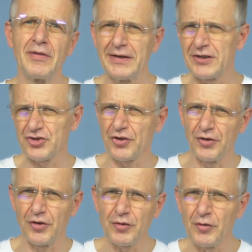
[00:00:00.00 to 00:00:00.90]
Waren das
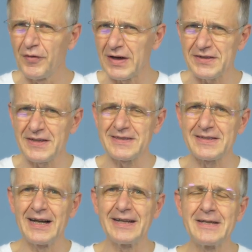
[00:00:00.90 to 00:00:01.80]
schon Euro, weiß ich jetzt
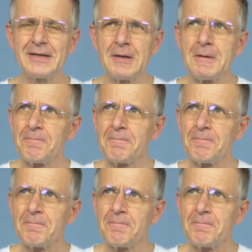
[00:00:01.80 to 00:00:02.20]
gar nicht.